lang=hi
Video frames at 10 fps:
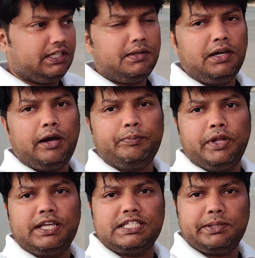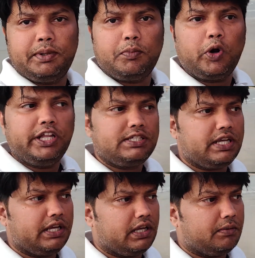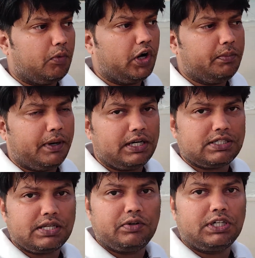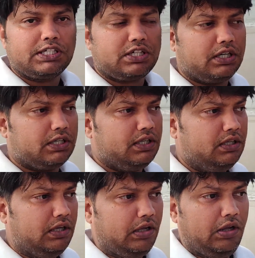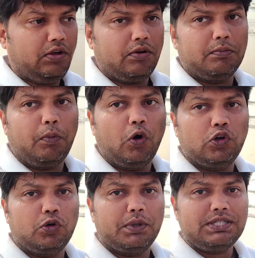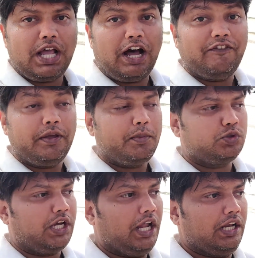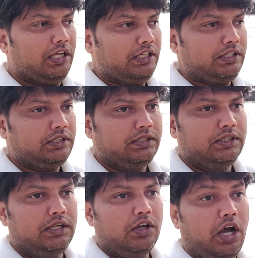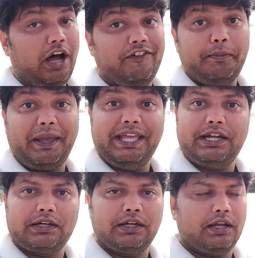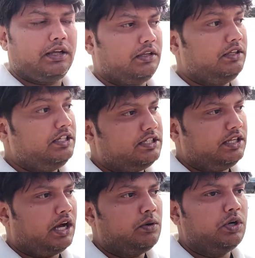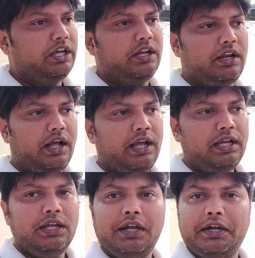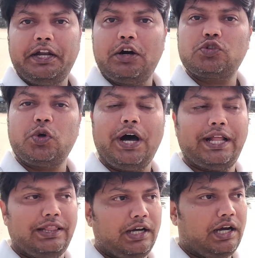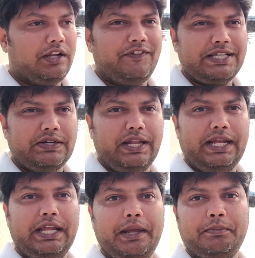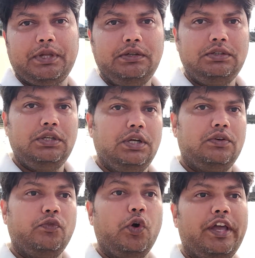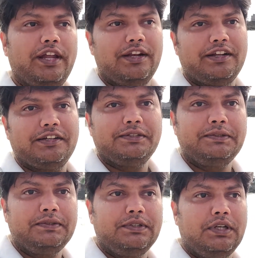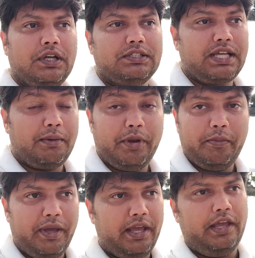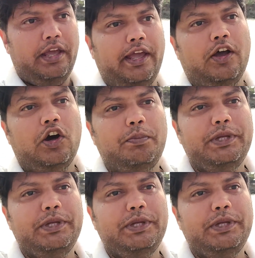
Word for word: किए अपने किसी भी बॉडी से बॉडी पार्ट से वो टच करके बॉल को बस हवे में उछालना है हवे पे ही रखना है ना वो गिरना है ना उसको हाथ लगाना वैसा वाला एक गेम था वो खेल रहे हैं सामने में एक और